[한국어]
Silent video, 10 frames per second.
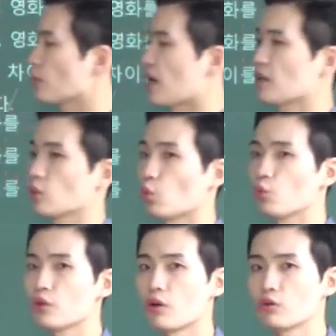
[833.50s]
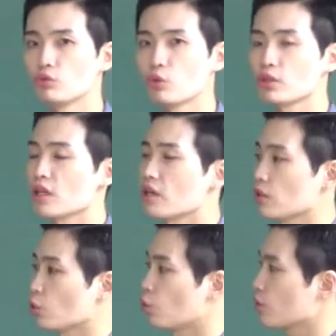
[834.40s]
나가서 노는 거, 운동장
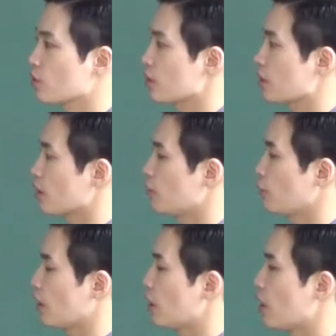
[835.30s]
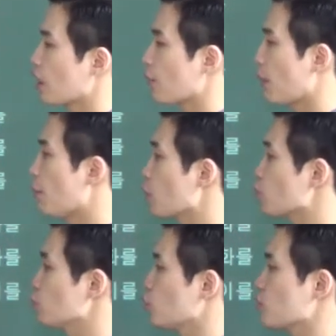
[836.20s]
가서 노는 거 생각하면 돼. 그러니까 밥
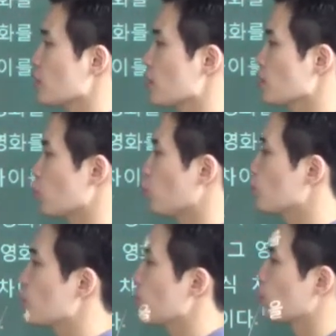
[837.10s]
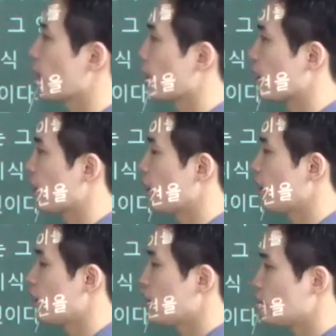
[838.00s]
먹고 운동장 가서 노는 거보다
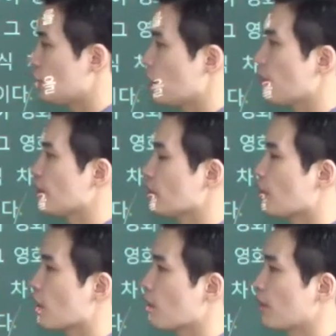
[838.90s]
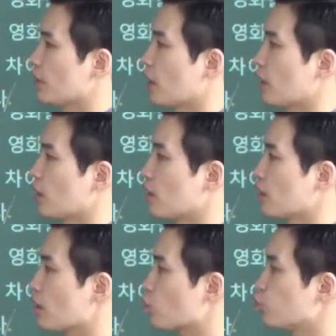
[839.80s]
네가 맞냐 내가 맞냐
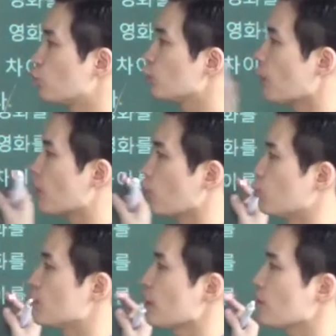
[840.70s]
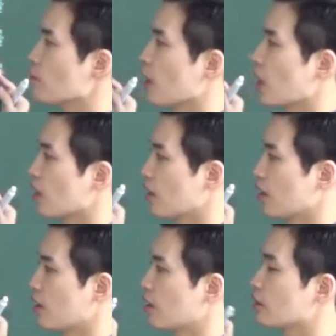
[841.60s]
그게 궁금한 게 너무 센 거야.
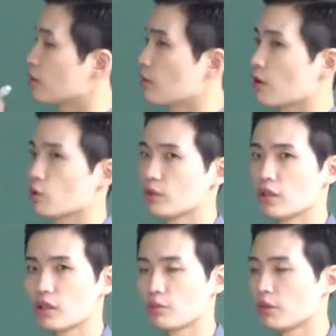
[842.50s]
그거라고 생각하면